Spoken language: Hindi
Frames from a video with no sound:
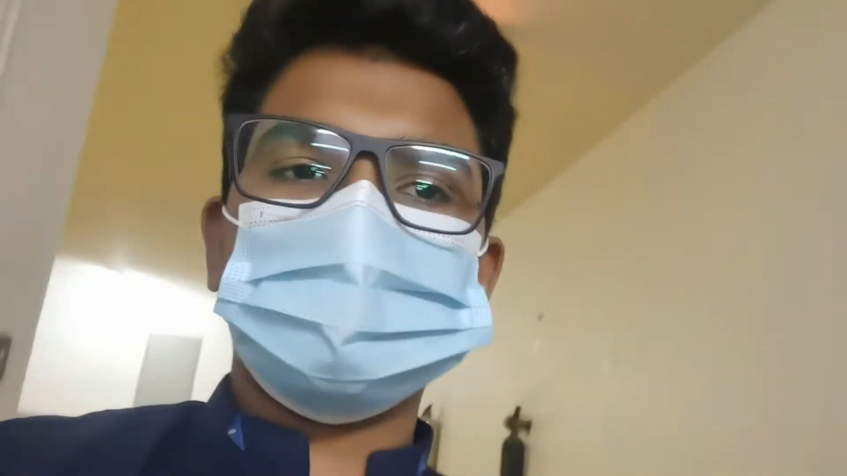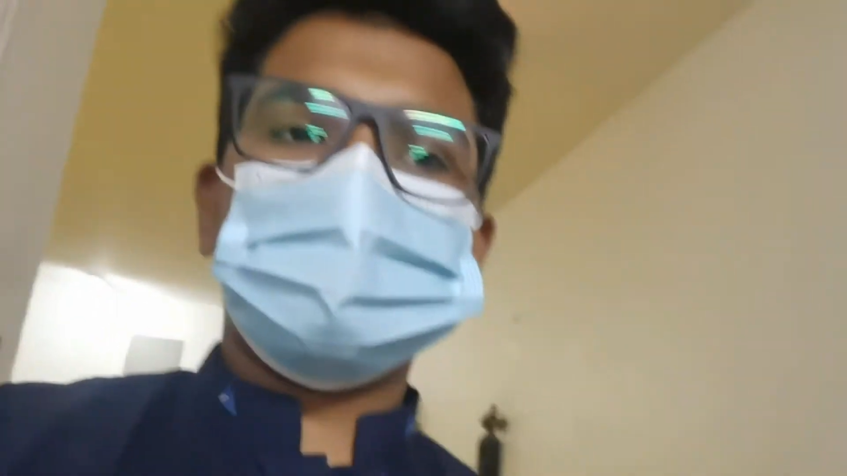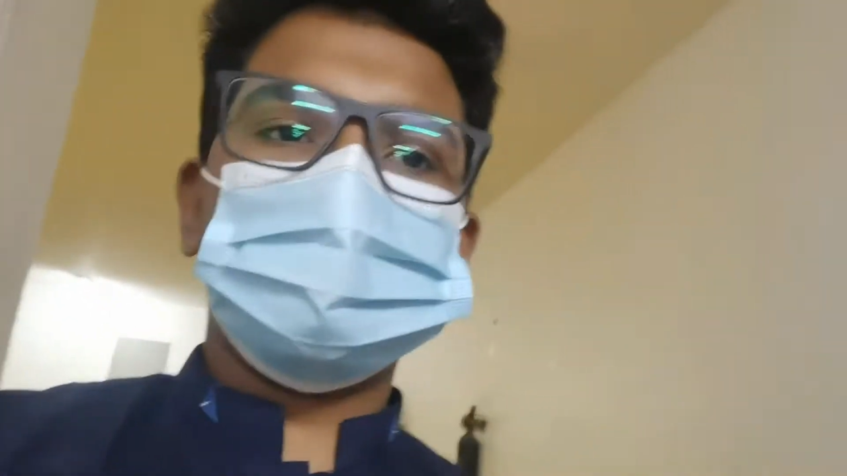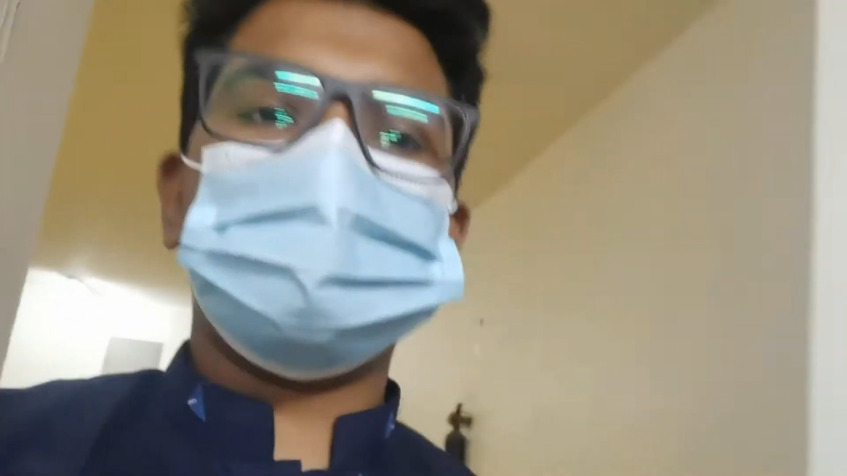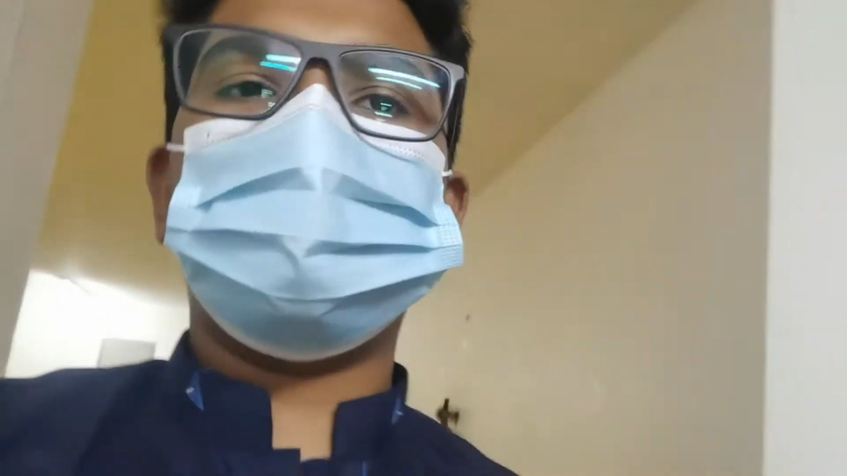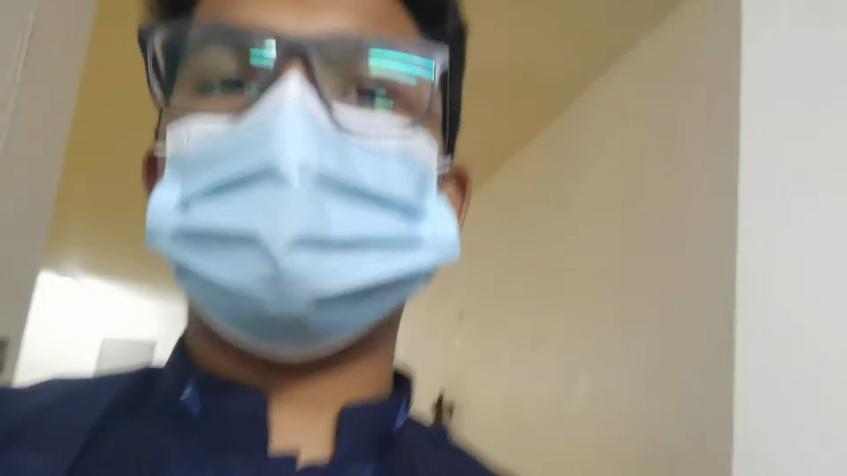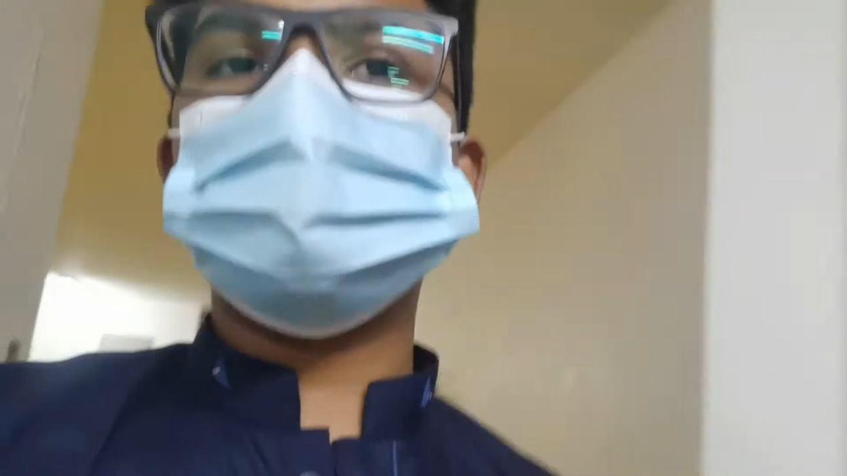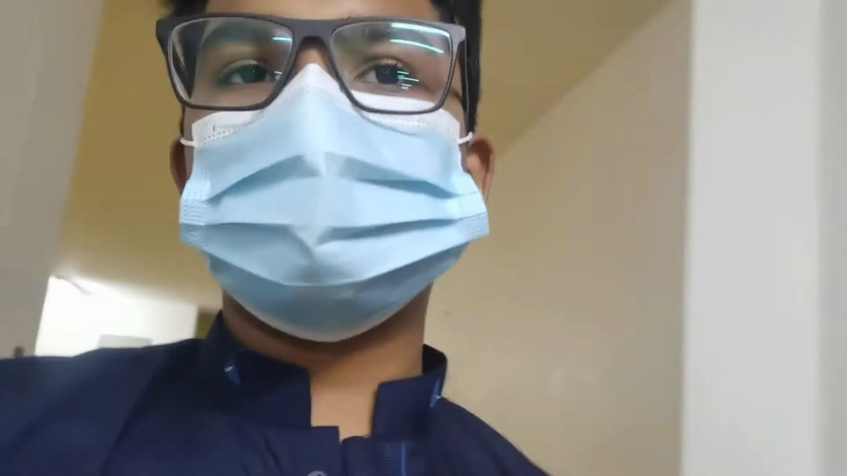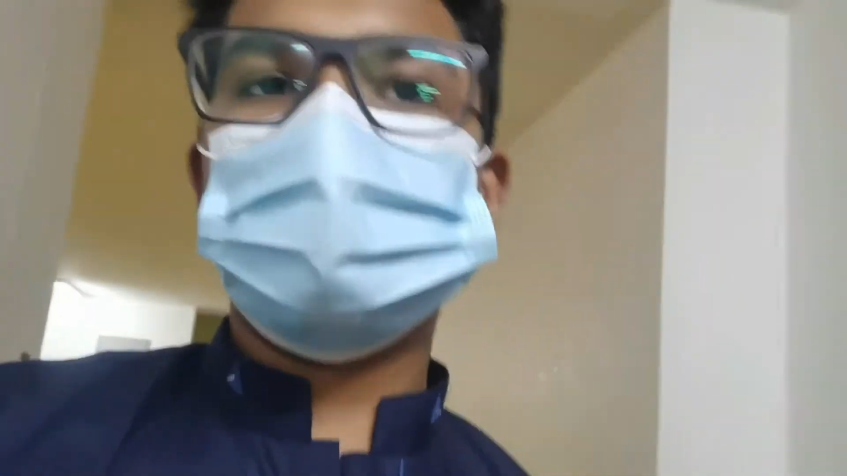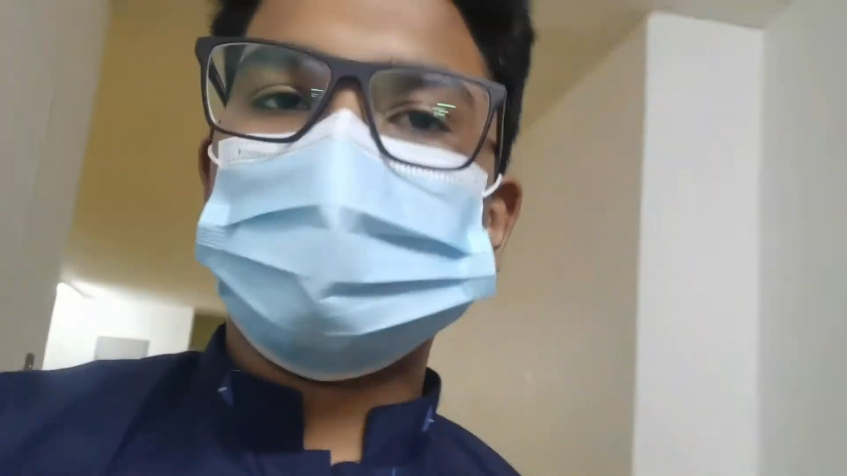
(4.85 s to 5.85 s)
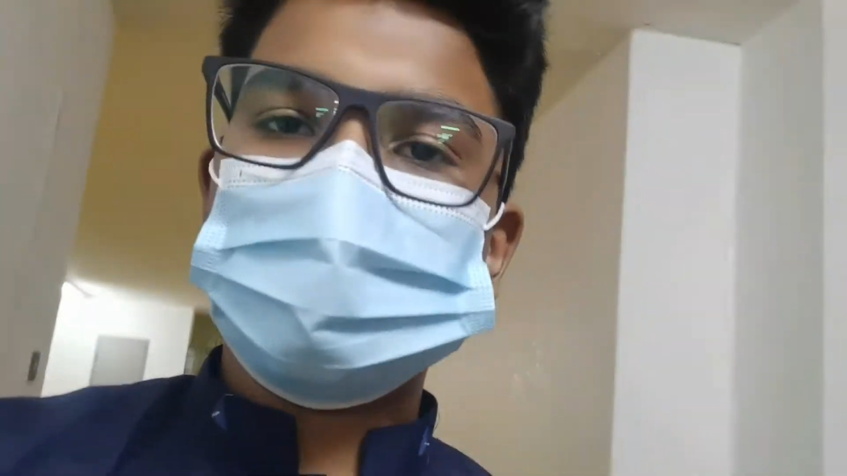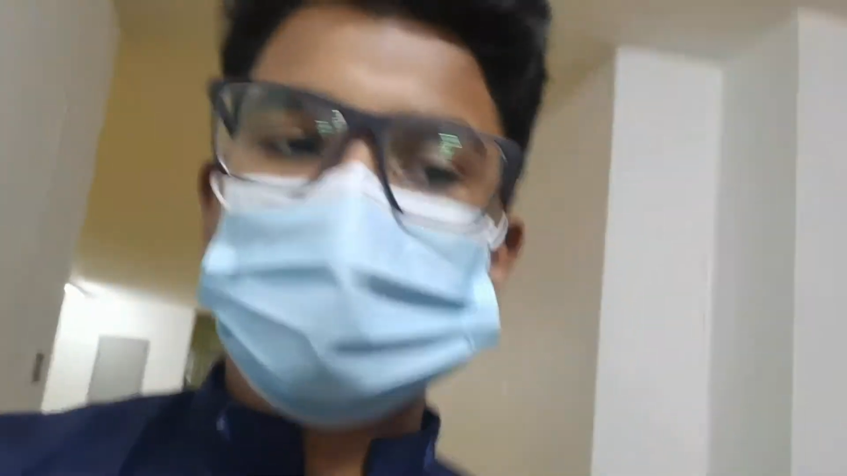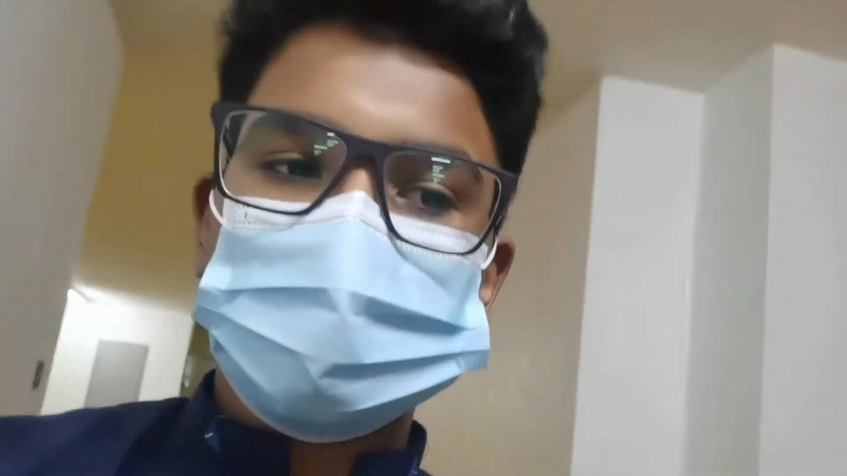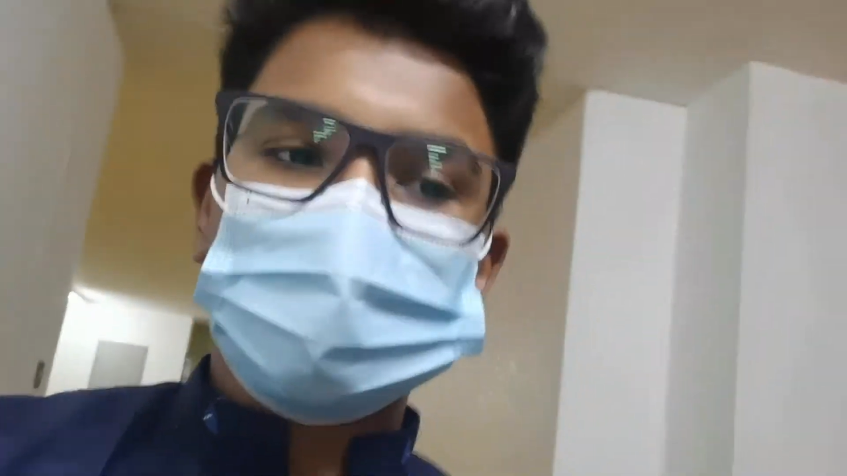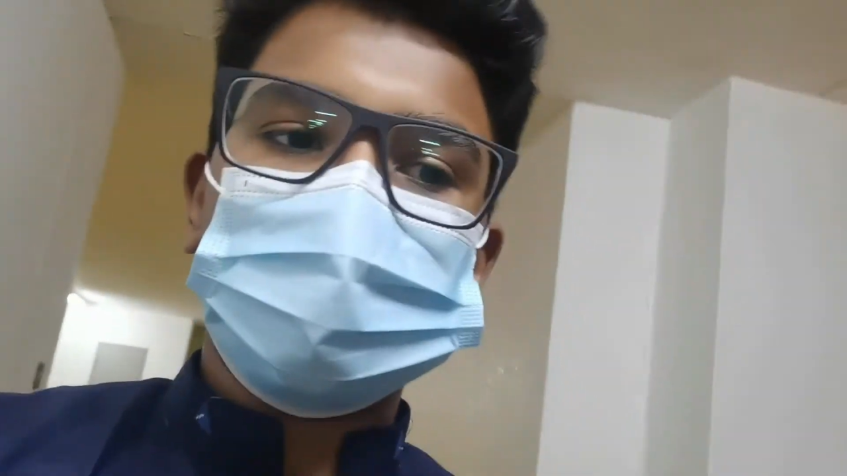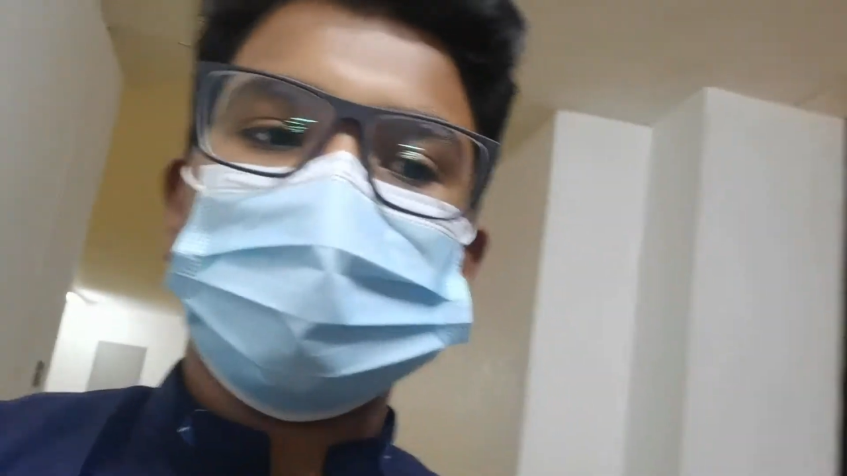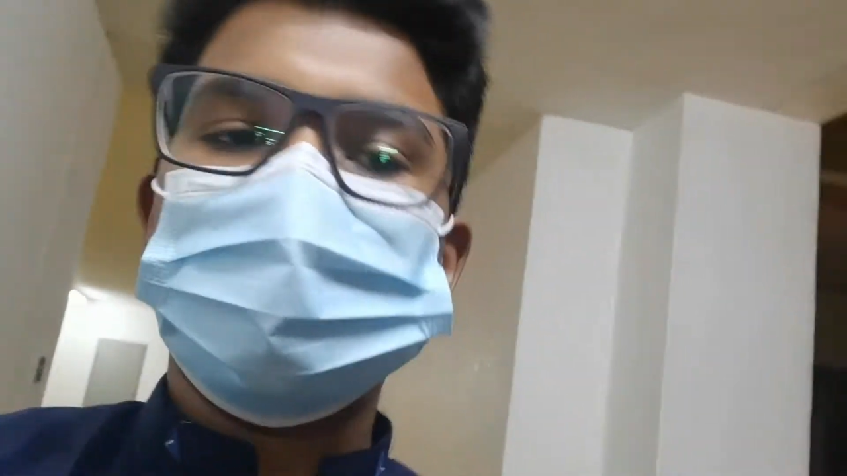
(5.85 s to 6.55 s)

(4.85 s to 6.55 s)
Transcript: चांद अनाउंस कर दिया गया है